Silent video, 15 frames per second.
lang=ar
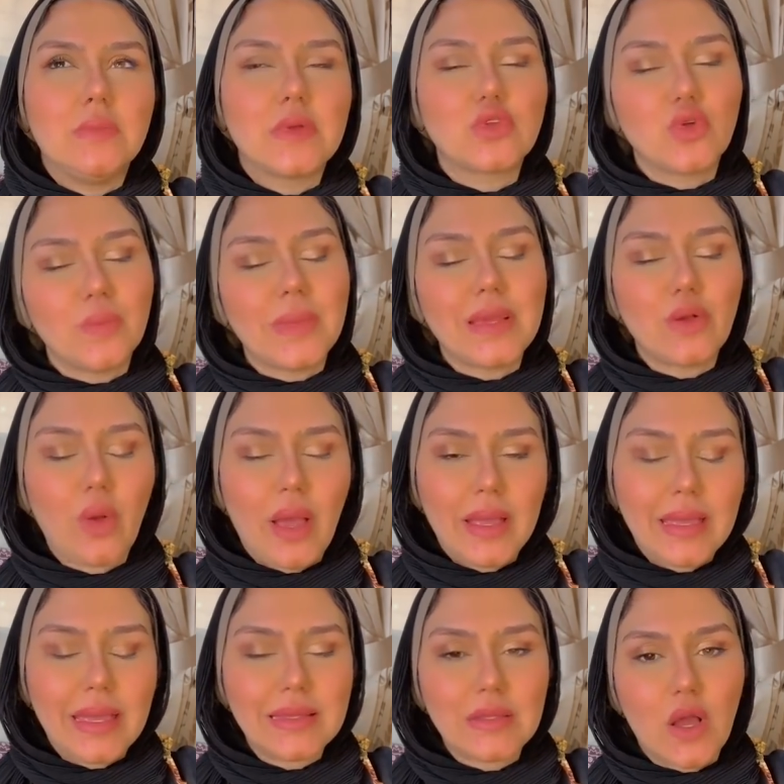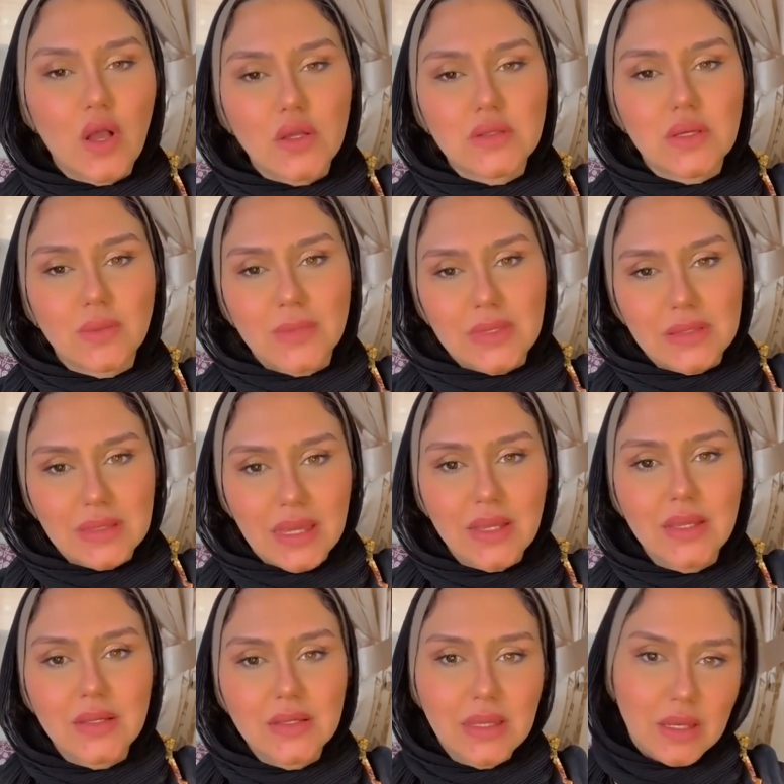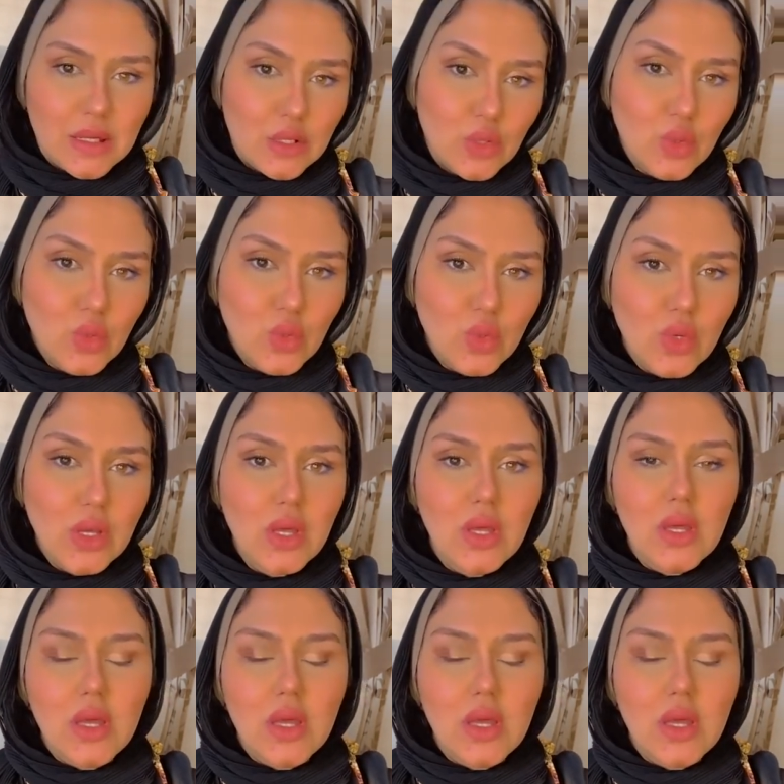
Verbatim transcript: مطلوب منكم حاجات اكتر من الدخل اللي داخل لكم